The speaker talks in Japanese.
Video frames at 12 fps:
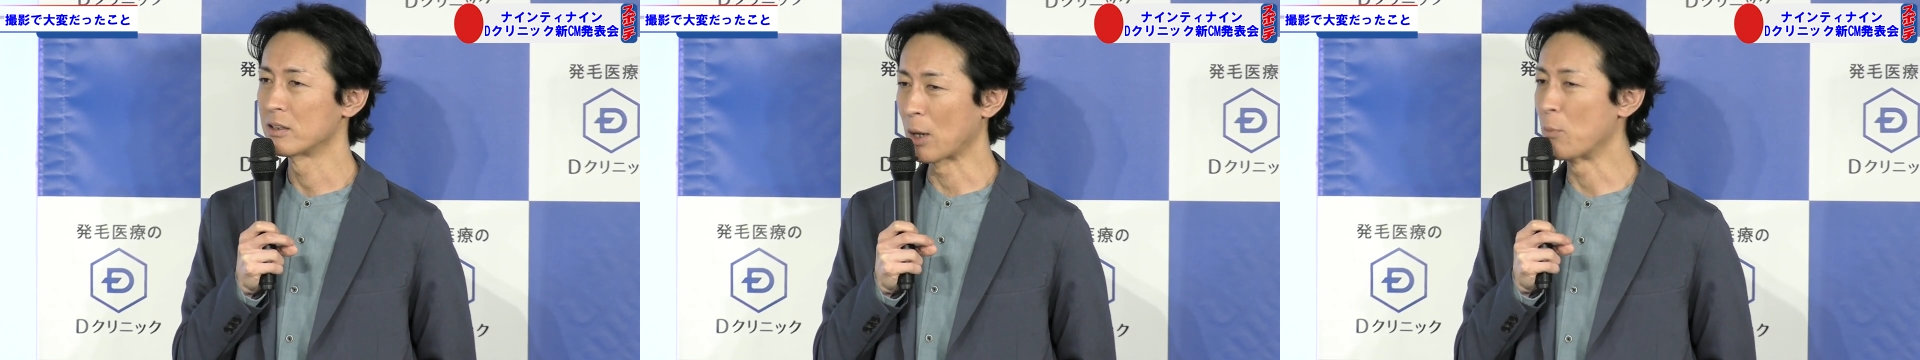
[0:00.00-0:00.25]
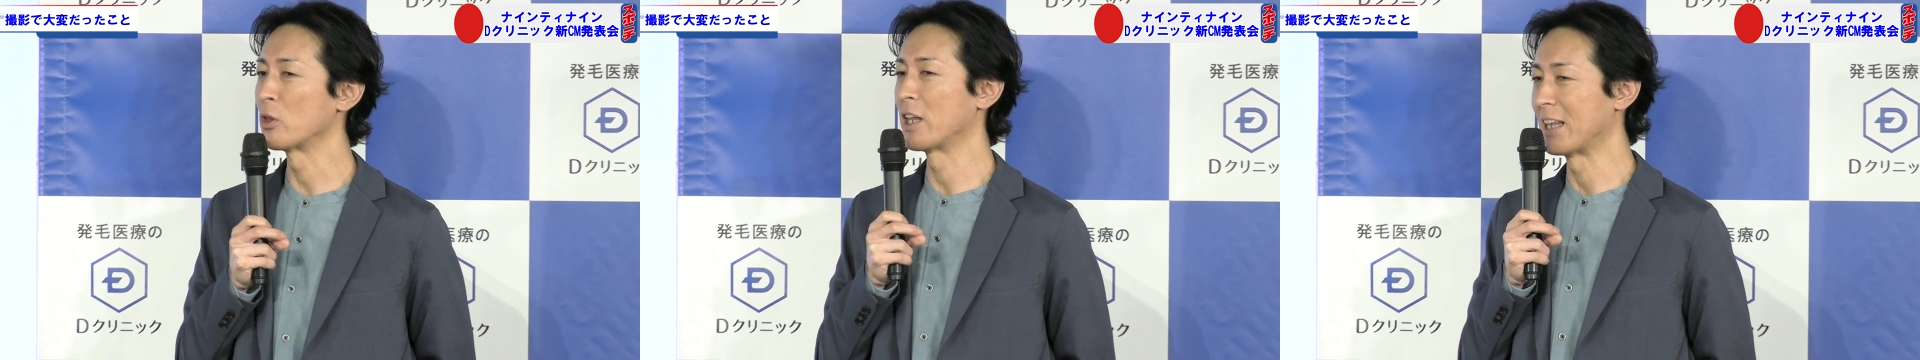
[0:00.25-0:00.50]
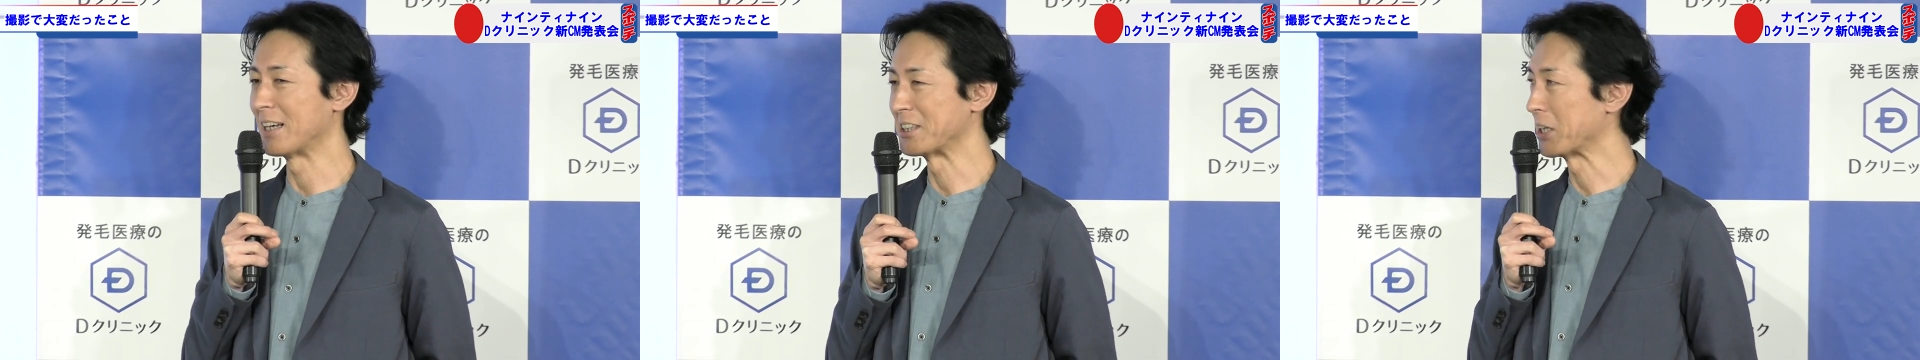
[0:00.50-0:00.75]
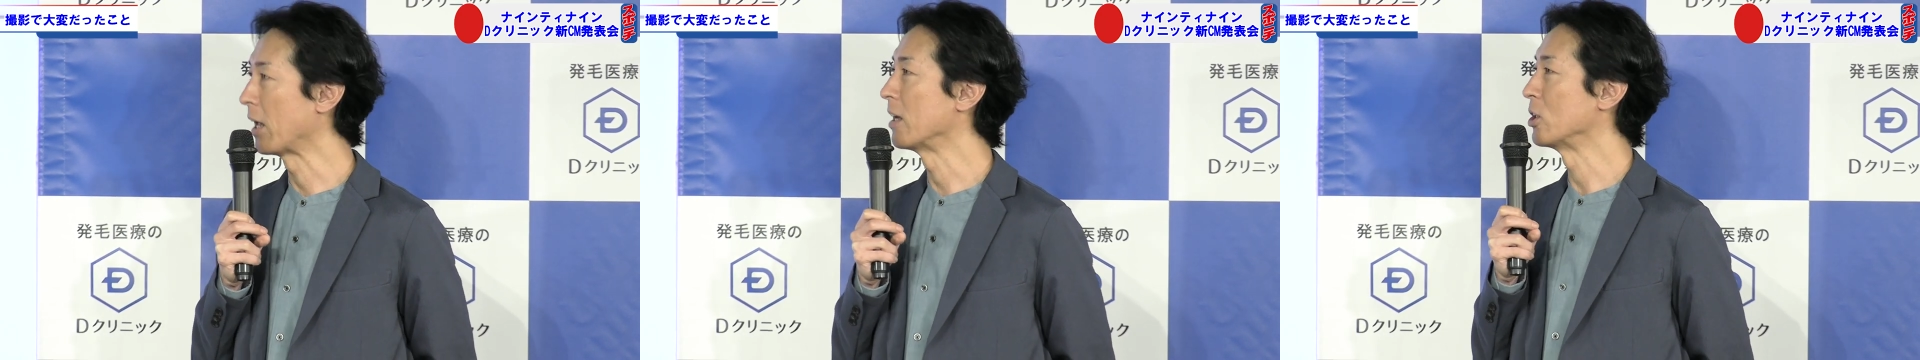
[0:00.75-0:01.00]
保てたん
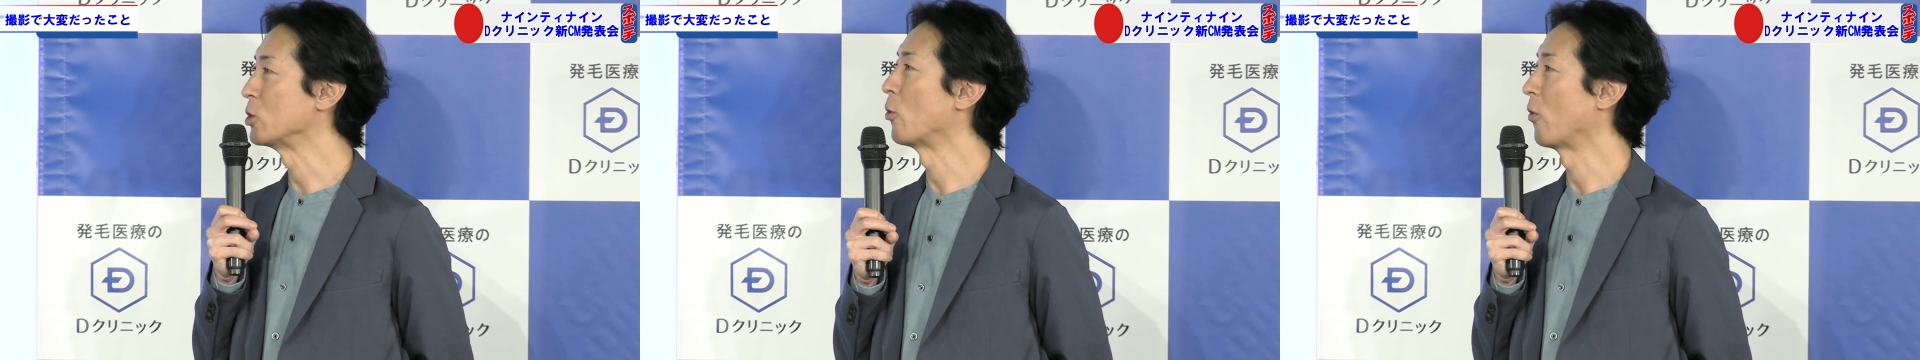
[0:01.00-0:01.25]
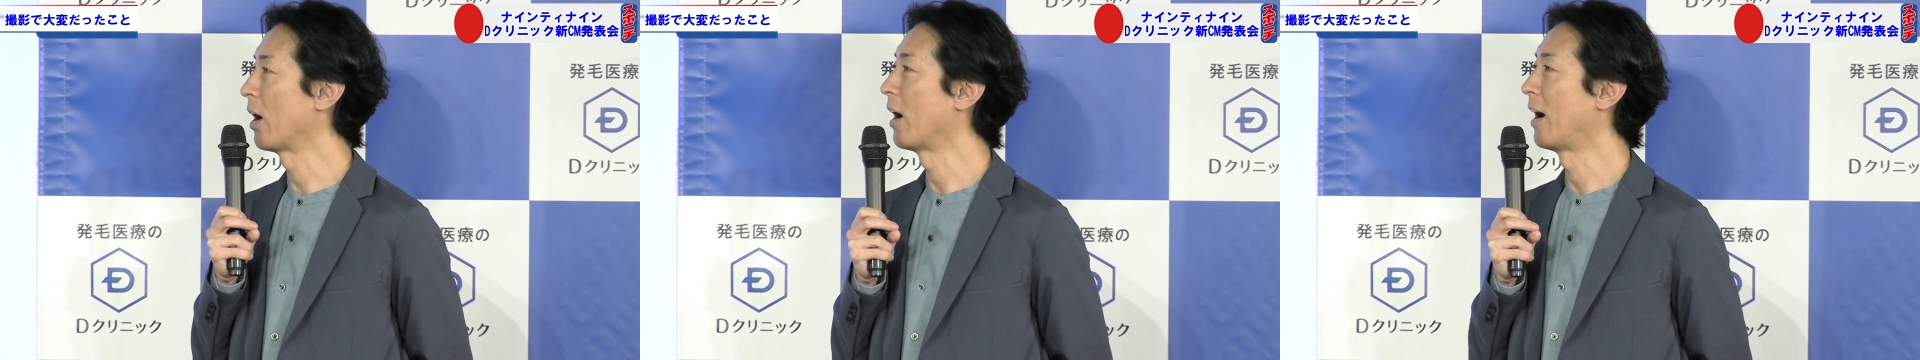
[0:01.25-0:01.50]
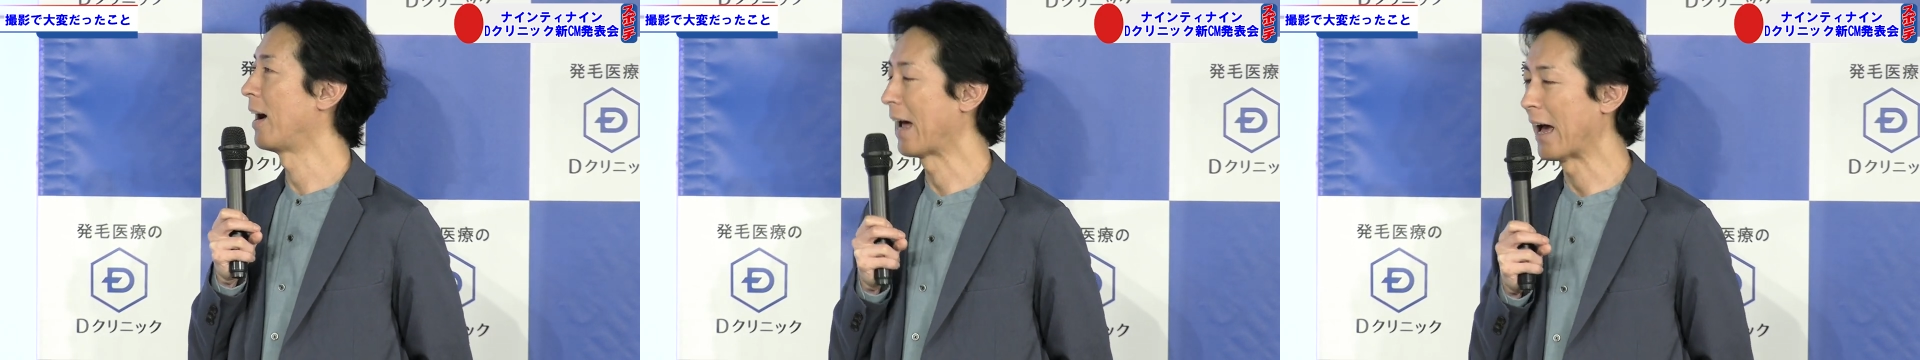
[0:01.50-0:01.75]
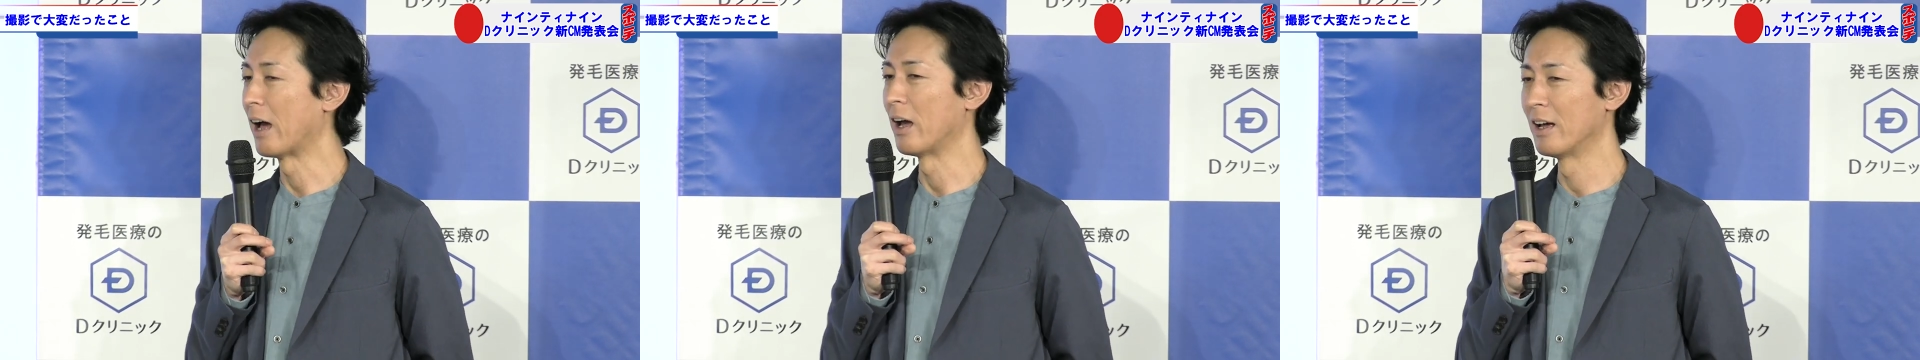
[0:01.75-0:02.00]
じゃないでしょうか。はい、